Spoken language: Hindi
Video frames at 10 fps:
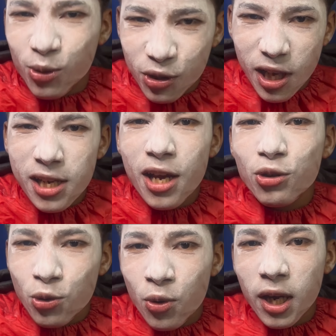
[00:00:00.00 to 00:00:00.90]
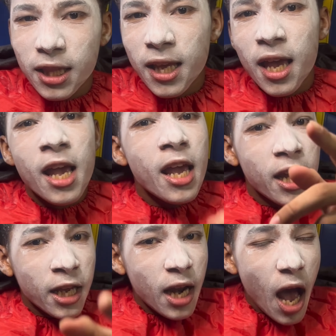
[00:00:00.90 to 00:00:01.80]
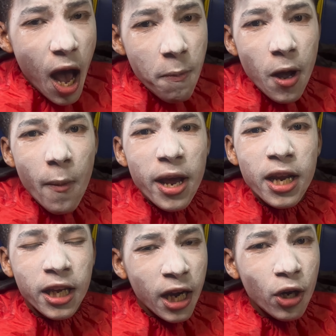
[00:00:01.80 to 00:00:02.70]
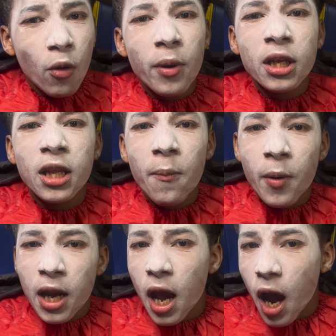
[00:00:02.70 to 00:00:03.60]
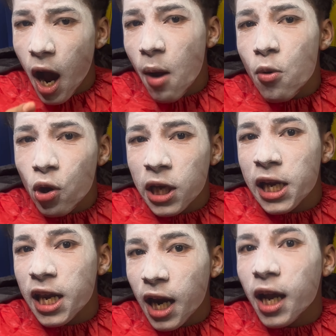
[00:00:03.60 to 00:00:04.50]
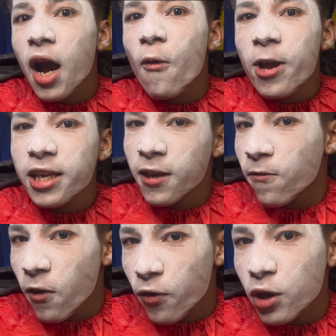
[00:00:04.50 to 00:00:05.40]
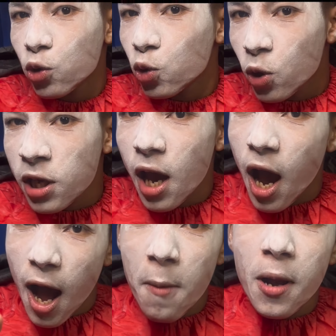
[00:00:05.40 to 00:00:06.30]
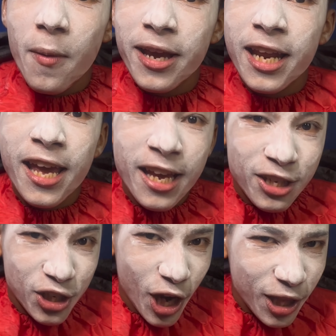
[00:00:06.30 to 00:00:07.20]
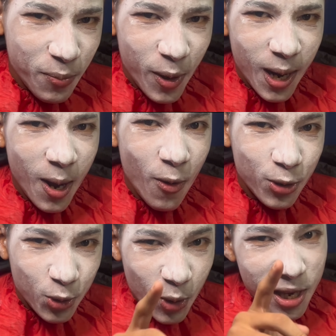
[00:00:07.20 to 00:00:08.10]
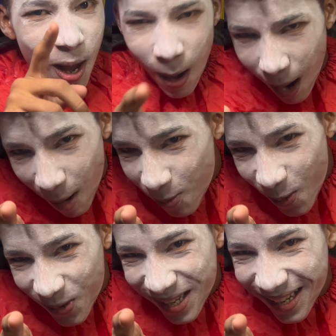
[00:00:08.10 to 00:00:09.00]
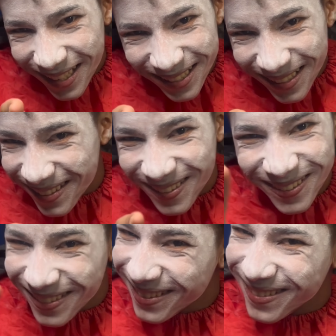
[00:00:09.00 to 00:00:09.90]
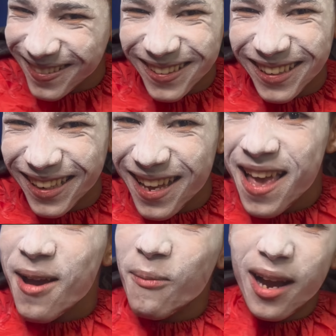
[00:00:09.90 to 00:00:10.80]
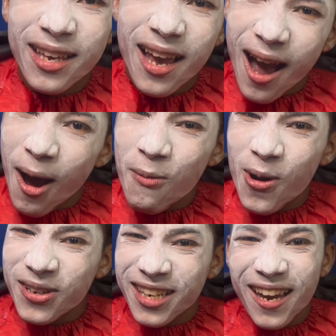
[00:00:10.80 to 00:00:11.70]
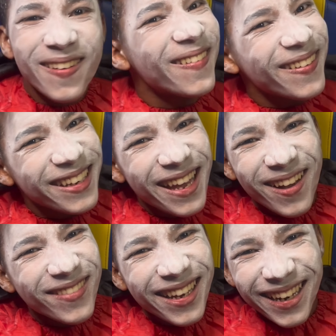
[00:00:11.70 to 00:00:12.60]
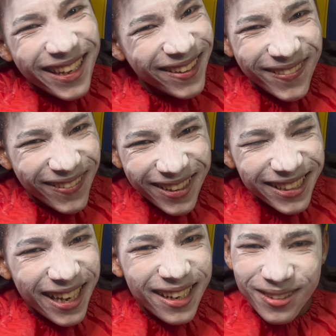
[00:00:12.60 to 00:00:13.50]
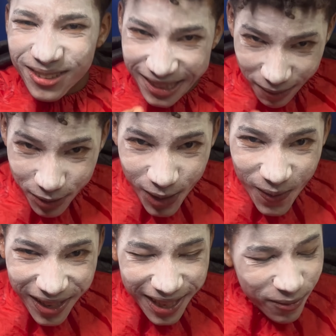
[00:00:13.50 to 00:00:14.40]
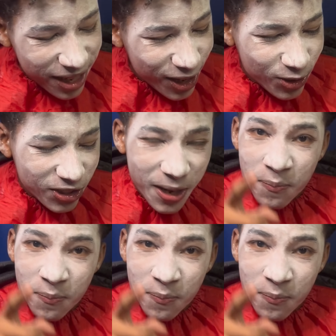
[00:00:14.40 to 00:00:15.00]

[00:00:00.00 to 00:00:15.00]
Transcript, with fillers: तो चलिए शुरू कर दिए लेकिन आपका भाई ने क्रेट ओपनिंग से पहले आप लोग के लिए रखा हुआ है गिव अवे जो कि आपका भाई ने एक शर्त पे रखा हुआ है जो कि आप लोग ही कर सकते हो और कोई नहीं बाकी आप लोग जाने और ये हमारा गिव अवे जाने तो समझ रहे हो टाइम टाइम टू